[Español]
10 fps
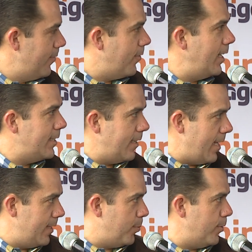
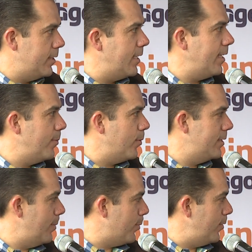Felicidades por este, por
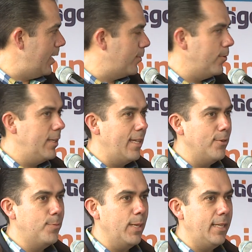este proyecto. Ahorita ya
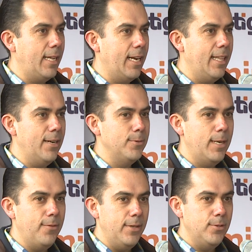nos platicará de los
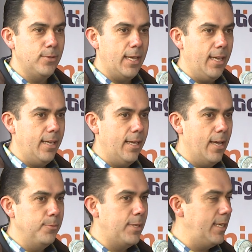beneficios que
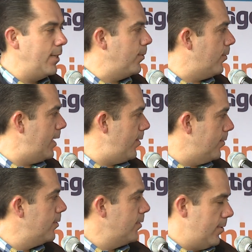ha obtenido con ello.